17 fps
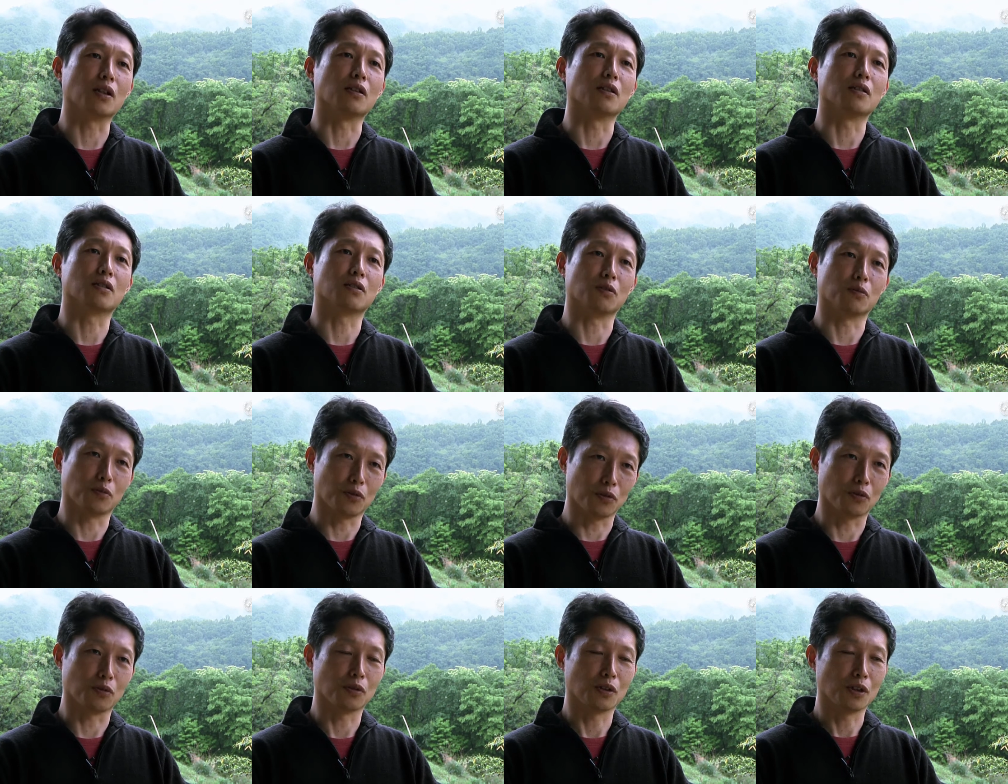たんですけど
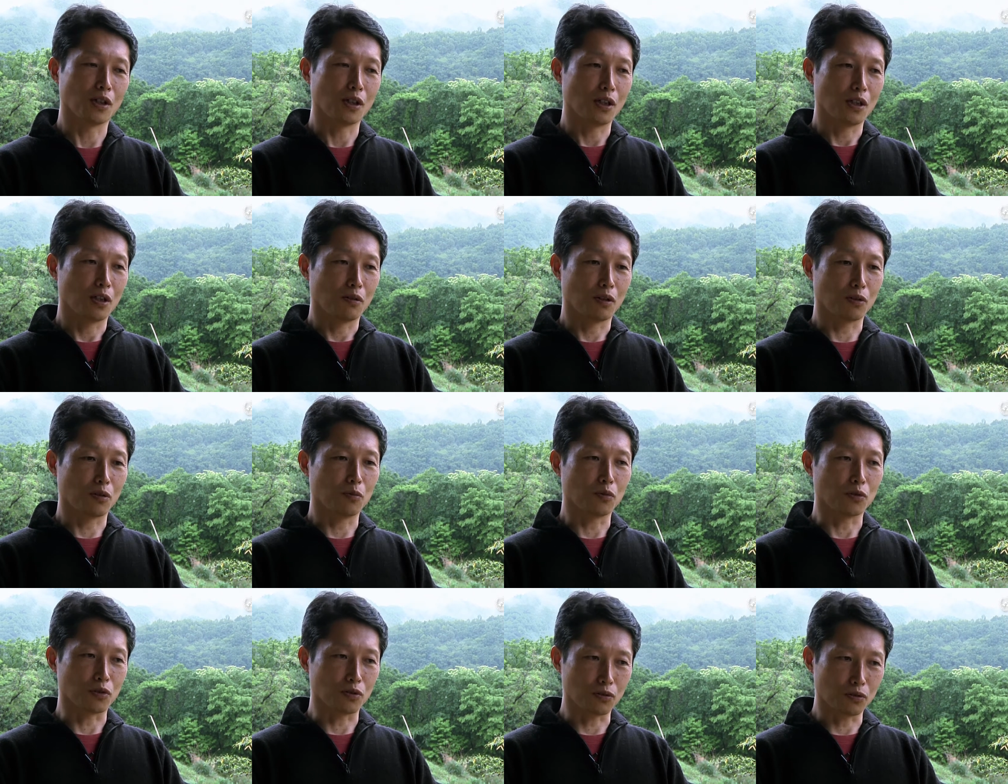も割と
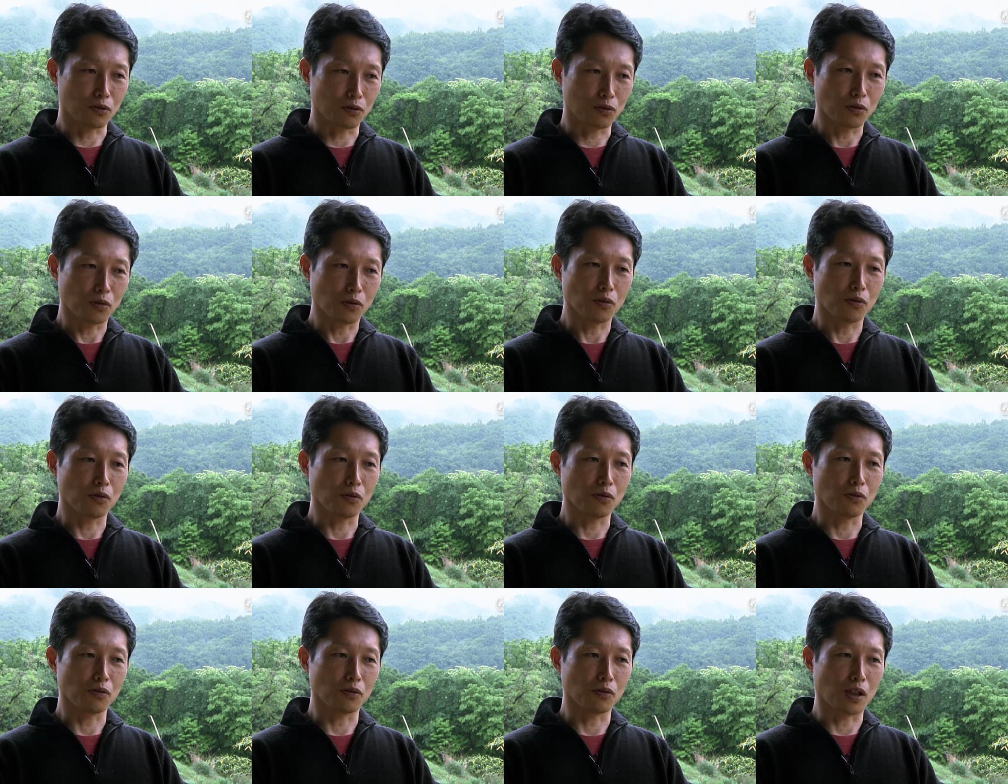もうずっ
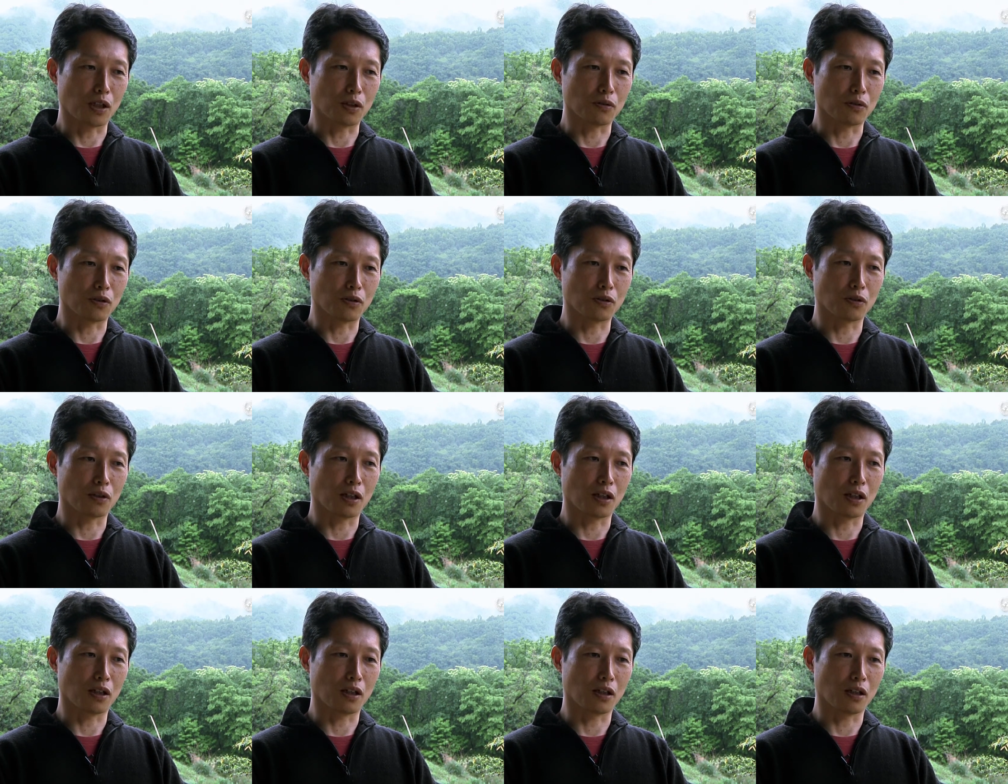とあの藤野
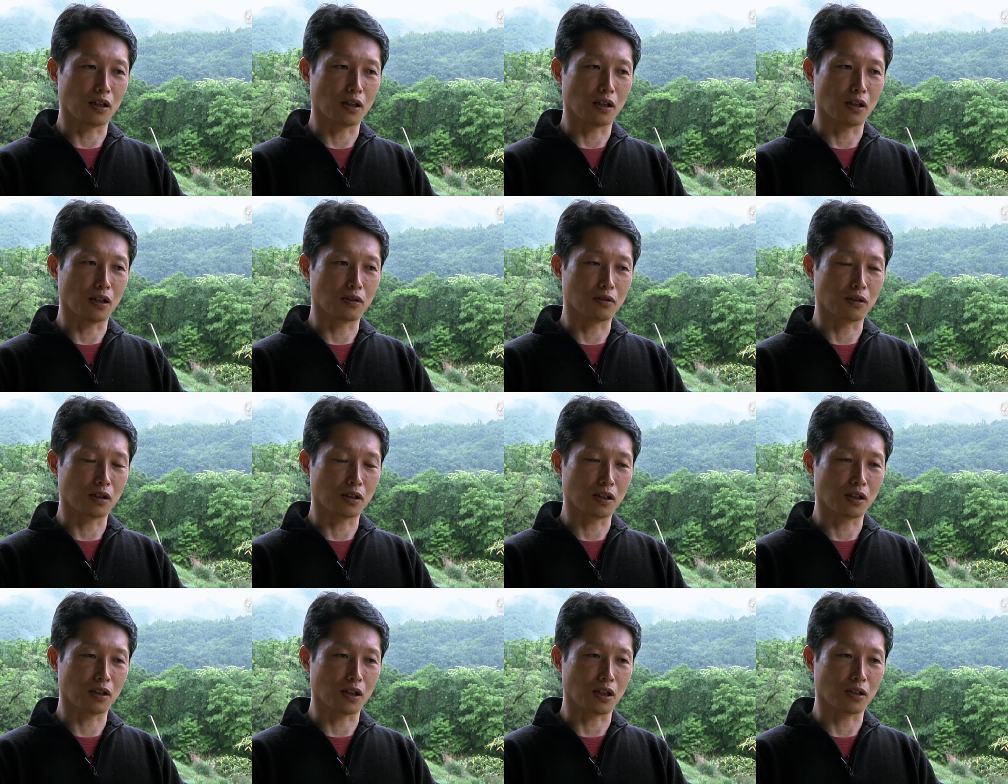で、えー、暮らし
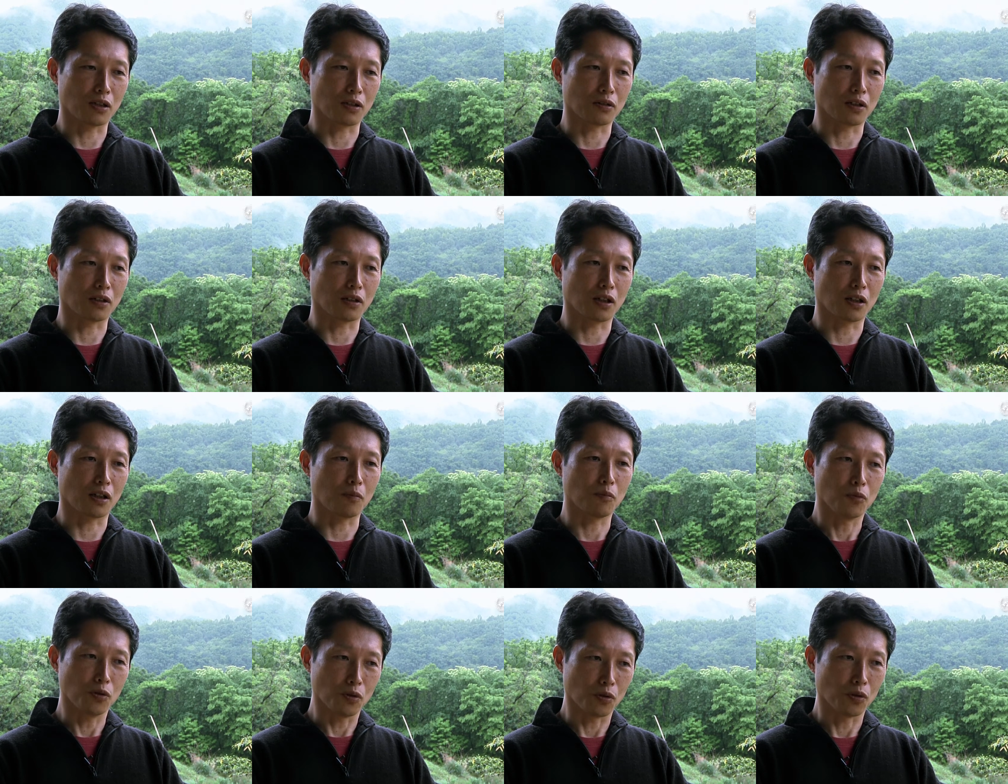てきてらっしゃる方
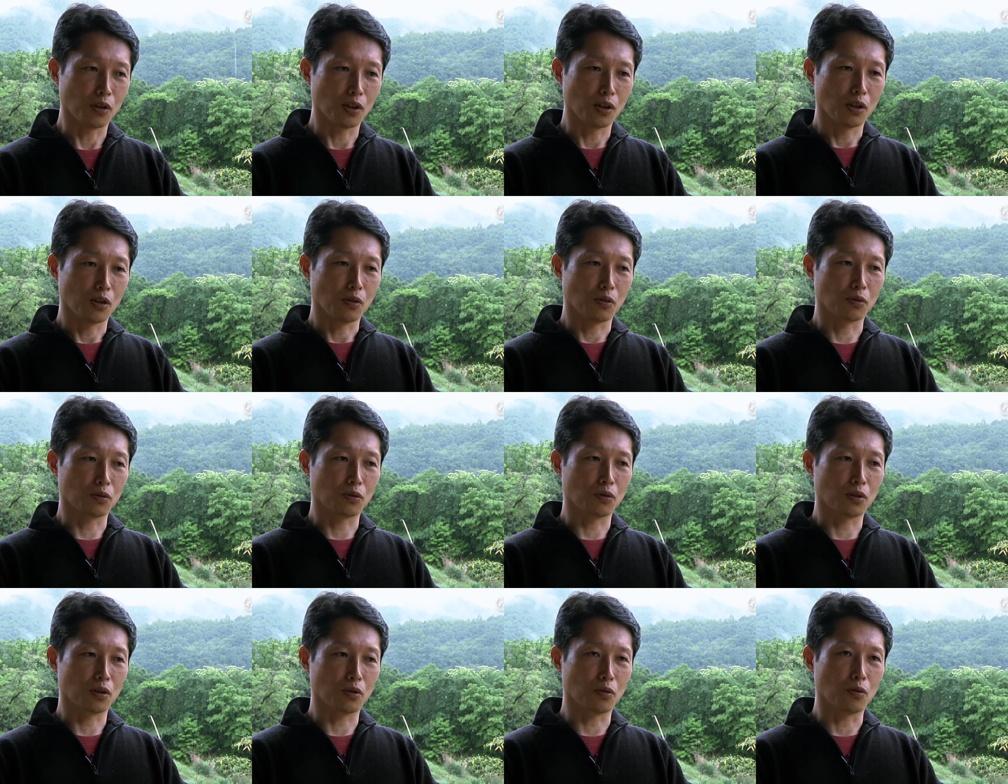も本
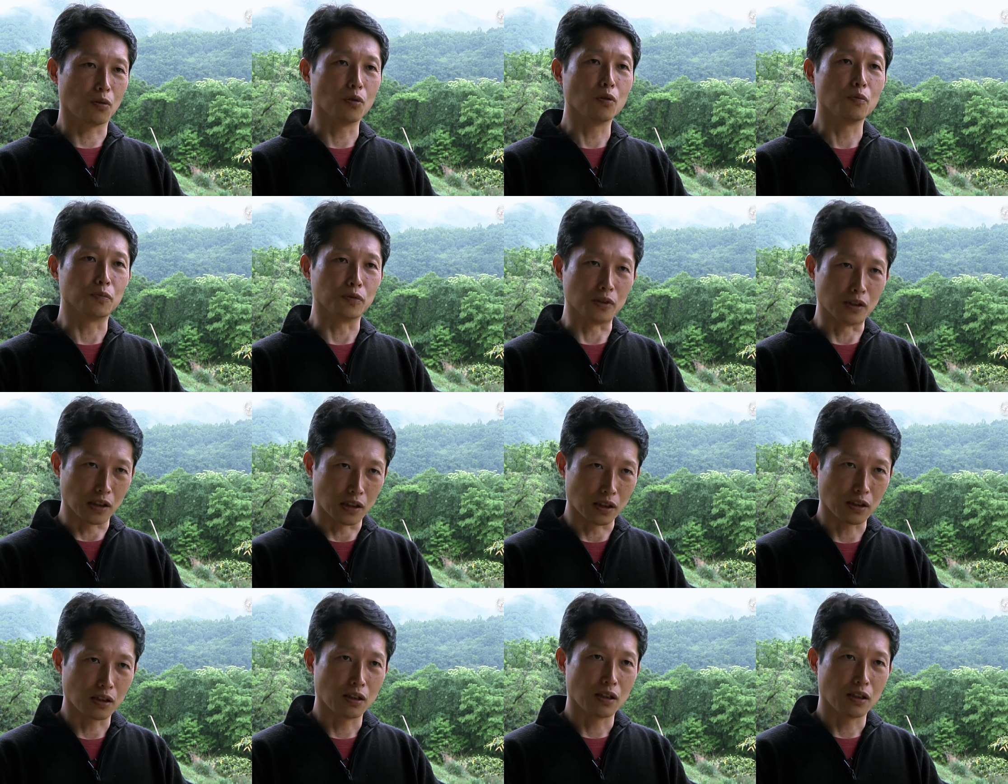当にこうオープンに